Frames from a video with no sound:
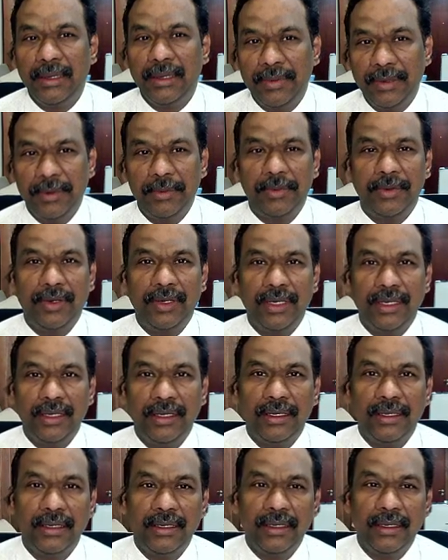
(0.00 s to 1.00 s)
எப்படி போன
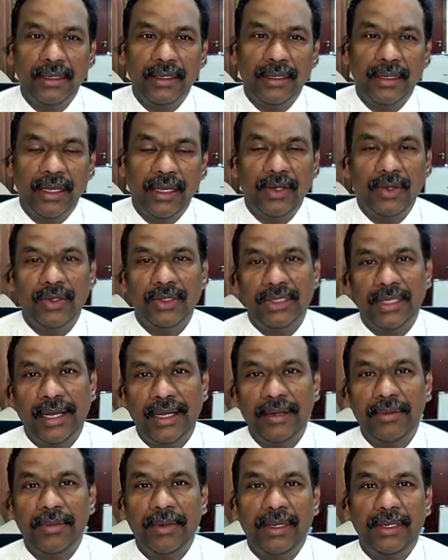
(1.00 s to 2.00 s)
ஐயோ
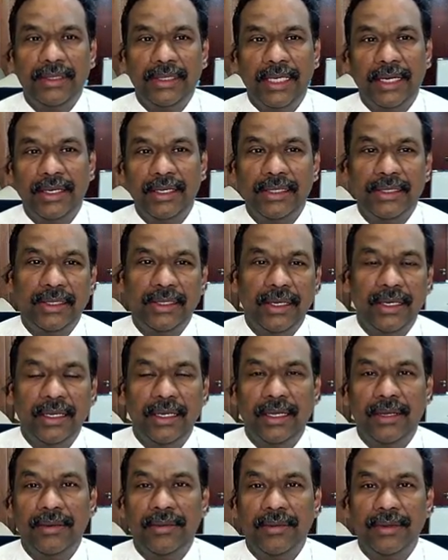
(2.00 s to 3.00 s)
சாரிம்மா சாரி சாரி
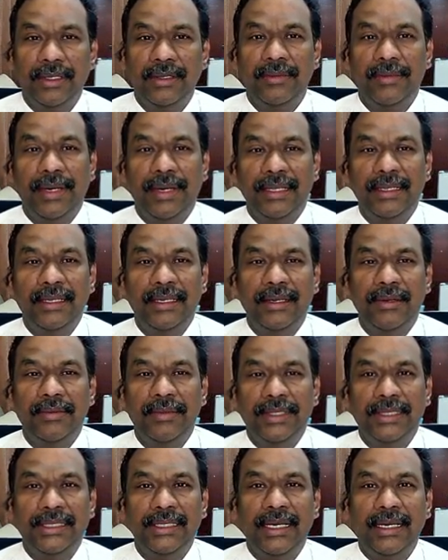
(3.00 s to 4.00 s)
நான் வந்து மறந்துட்டேன்
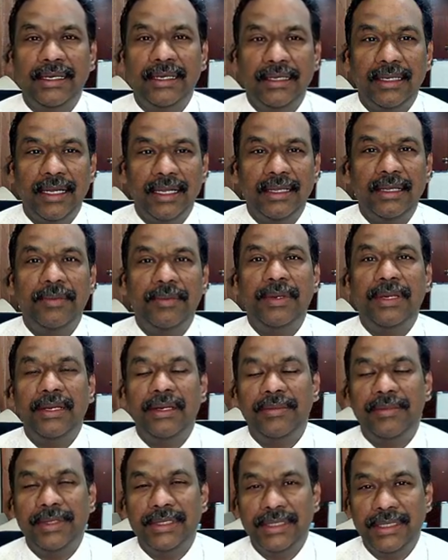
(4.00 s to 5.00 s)
பிஸியா இருந்துட்டு அதை எப்படி நீ
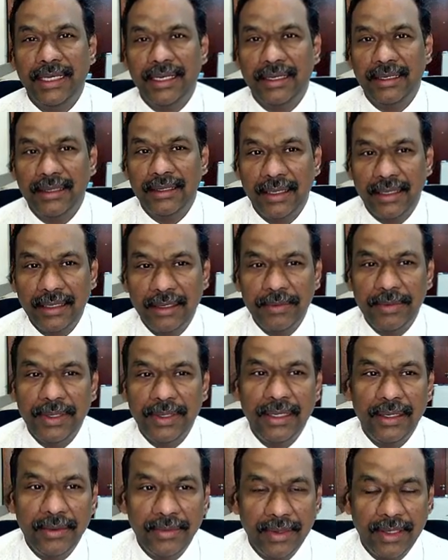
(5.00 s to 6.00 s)
பிஸியா இருந்த அதை எப்படி
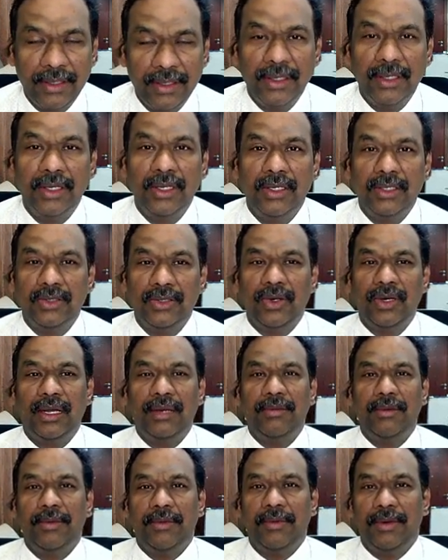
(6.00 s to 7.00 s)
நீ
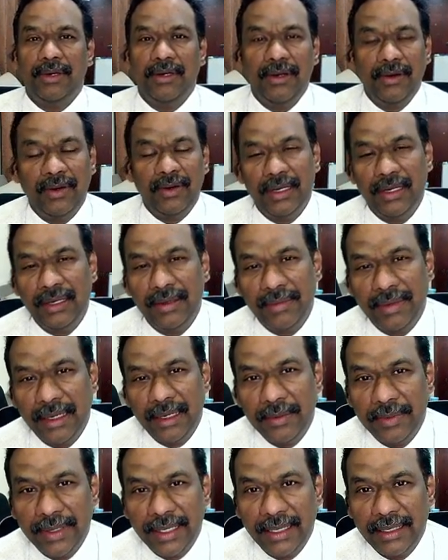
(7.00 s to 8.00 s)
சொல்லாம போனோம்னா உடனே
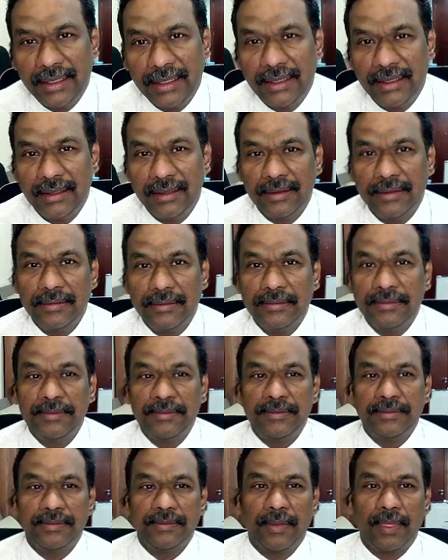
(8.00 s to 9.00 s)
மன்னிப்பு கேட்டுக்கிறது
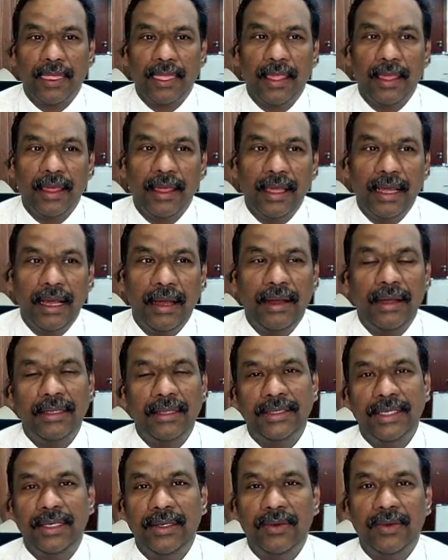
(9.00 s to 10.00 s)
ஆ
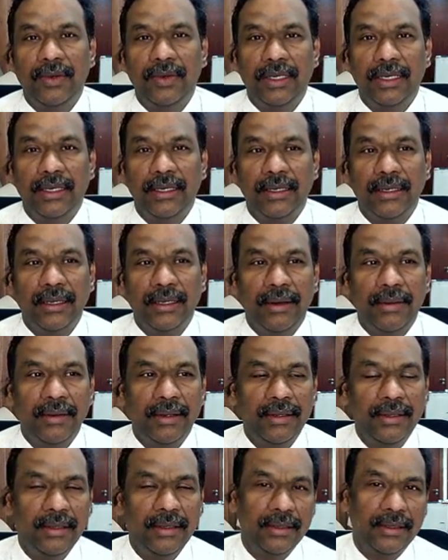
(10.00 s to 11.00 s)
சரி ஓகே
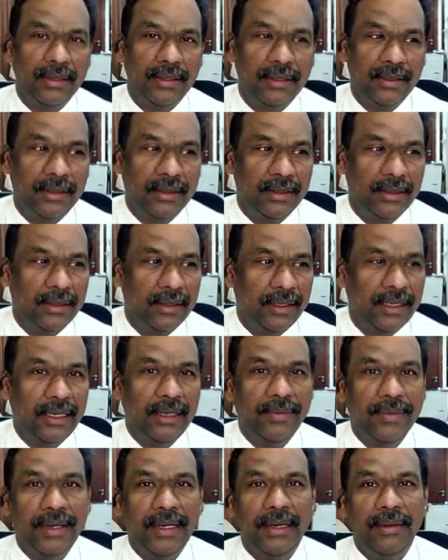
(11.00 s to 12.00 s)
அப்படின்னு
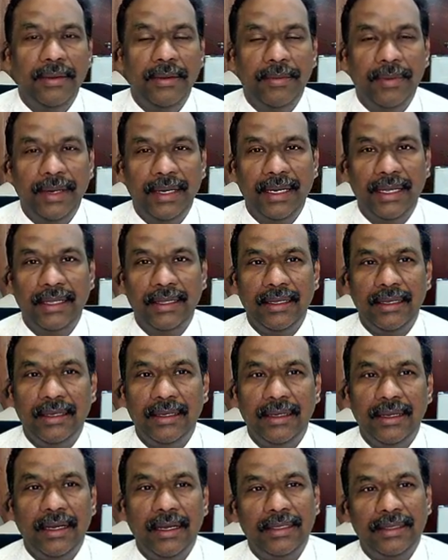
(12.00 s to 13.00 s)
இனிமேல் அப்படி பண்ணாத
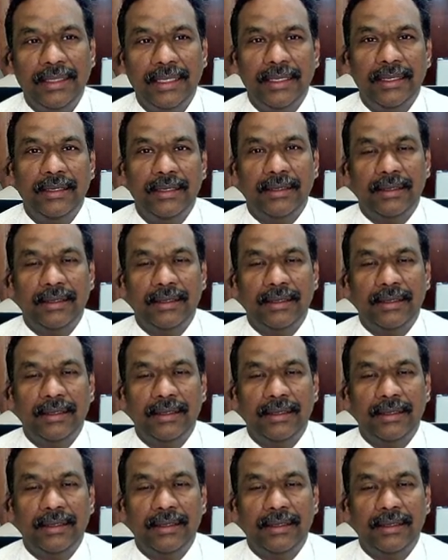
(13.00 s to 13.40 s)
ஆ சரி